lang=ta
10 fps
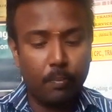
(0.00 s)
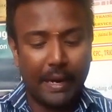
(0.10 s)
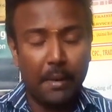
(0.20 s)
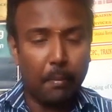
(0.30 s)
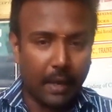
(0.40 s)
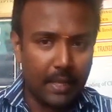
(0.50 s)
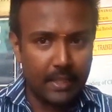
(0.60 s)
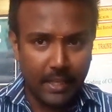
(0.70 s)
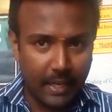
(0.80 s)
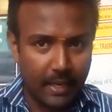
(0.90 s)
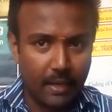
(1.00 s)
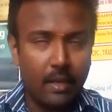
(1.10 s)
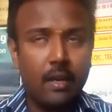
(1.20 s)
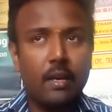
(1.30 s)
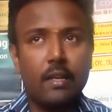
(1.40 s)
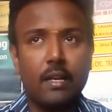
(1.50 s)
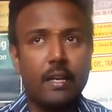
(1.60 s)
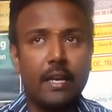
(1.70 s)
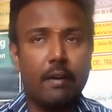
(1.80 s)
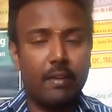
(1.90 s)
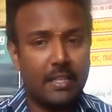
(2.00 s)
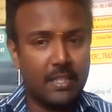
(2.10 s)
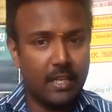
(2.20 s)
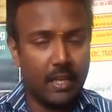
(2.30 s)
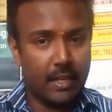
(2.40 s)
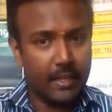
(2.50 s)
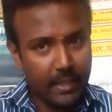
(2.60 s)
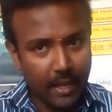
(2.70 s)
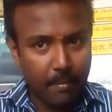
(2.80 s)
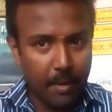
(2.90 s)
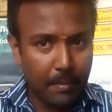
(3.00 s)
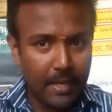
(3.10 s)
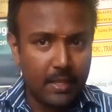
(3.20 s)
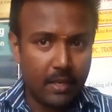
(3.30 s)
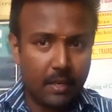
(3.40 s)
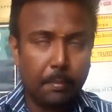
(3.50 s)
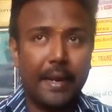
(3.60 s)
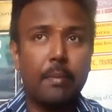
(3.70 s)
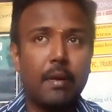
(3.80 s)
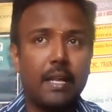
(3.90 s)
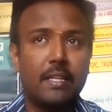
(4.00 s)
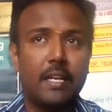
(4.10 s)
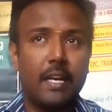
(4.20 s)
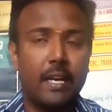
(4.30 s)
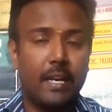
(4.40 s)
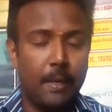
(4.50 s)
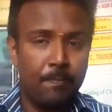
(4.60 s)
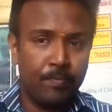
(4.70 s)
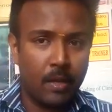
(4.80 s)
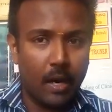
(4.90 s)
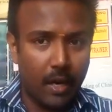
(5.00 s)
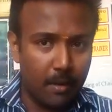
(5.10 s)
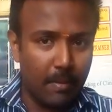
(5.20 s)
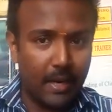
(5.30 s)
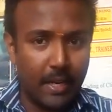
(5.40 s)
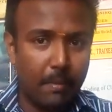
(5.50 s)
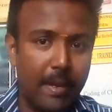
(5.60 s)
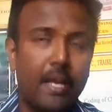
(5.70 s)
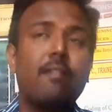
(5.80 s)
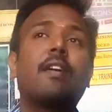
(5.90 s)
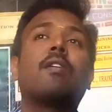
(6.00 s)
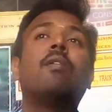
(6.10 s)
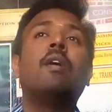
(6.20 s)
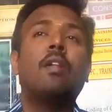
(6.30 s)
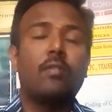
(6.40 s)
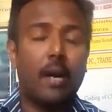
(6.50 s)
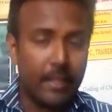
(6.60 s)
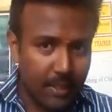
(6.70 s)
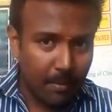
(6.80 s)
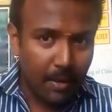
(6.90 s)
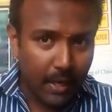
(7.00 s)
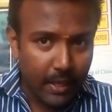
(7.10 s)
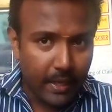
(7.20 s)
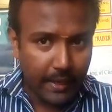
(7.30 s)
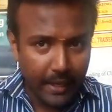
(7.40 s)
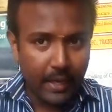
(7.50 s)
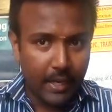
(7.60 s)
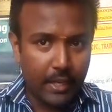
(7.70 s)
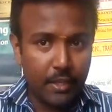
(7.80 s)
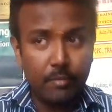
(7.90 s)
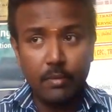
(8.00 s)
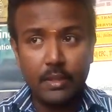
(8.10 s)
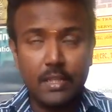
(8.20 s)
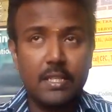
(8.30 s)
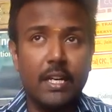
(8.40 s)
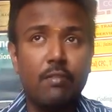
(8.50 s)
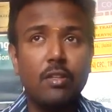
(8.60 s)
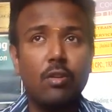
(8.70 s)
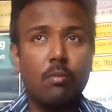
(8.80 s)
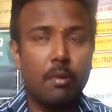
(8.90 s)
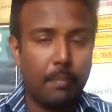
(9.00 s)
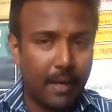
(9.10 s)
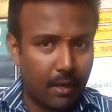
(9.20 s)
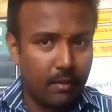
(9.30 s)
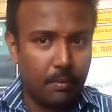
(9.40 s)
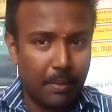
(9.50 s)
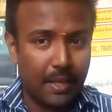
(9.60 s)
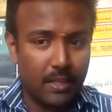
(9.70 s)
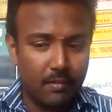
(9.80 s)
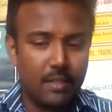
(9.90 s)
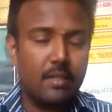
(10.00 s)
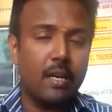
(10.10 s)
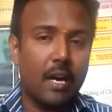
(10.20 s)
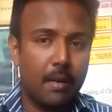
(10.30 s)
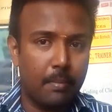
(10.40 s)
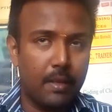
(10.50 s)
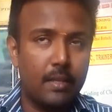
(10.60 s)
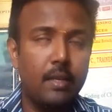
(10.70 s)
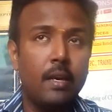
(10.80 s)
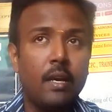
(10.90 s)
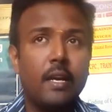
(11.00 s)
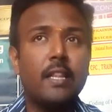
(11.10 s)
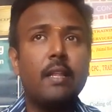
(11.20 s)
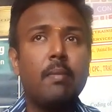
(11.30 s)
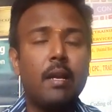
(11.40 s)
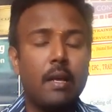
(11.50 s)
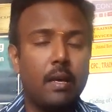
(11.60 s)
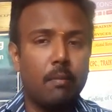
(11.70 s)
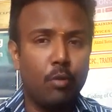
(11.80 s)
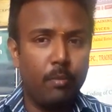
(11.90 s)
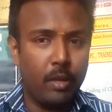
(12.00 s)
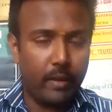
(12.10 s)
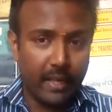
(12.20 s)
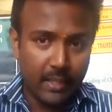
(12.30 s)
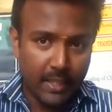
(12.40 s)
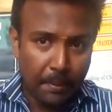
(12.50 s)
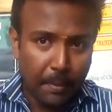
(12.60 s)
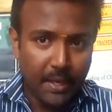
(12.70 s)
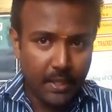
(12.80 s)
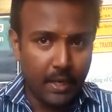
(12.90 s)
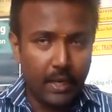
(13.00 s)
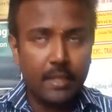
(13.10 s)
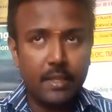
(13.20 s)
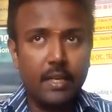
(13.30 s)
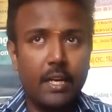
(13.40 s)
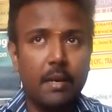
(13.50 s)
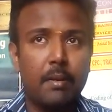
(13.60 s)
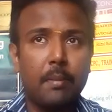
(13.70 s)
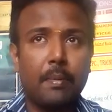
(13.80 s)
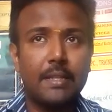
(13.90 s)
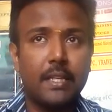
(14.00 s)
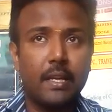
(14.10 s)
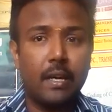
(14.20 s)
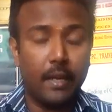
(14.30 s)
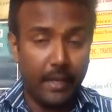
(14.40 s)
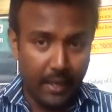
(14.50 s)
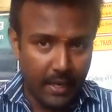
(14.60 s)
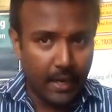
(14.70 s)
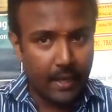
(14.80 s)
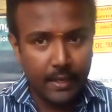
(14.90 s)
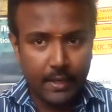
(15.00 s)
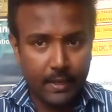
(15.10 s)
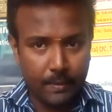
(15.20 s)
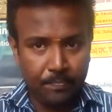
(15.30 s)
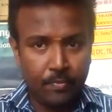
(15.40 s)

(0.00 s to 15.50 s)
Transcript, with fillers: பயன்படாத நிலங்கள் இருக்கு இல்லையா விளைச்சல் நிலங்கள் இல்லாமல் மனிதனுக்கு பயன்படாத நிலங்களில் ஆடு மாடுகளை மேய விடுறோம் ஸோ அந்த மாதிரி இடங்கள்லையும் இந்த செடி வந்து ரொம்ப பர பறந்து விரிந்து காணப்படுது எந்த மாதிரி பூமியினுடைய எந்தெந்த பகுதிகளில் இது இருக்குது அப்படின்னு பார்த்தீங்கன்னா இந்தியாவில் இருக்குது